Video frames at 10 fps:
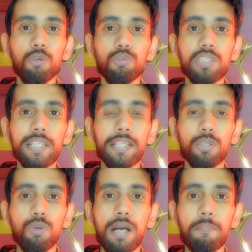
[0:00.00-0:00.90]
उसी के
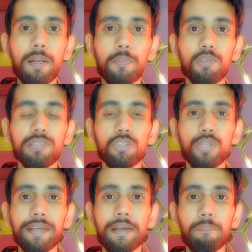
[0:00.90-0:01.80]
थ्रू आपका प्रोसेस जो
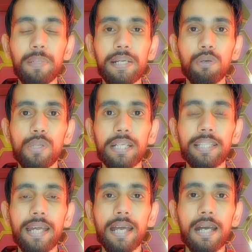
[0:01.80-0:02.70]
है कंप्लीट हो
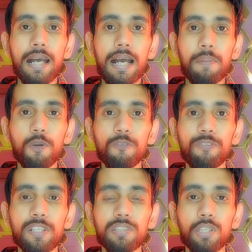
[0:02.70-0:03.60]
जाता है आपको
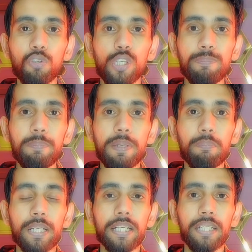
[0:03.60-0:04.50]
फिर से कोई भी
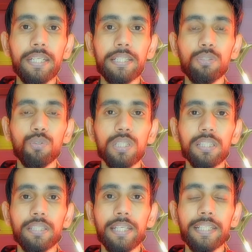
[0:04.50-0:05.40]
पेमेंट करने की ज़रूरत
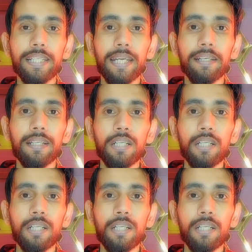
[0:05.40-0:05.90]
नहीं है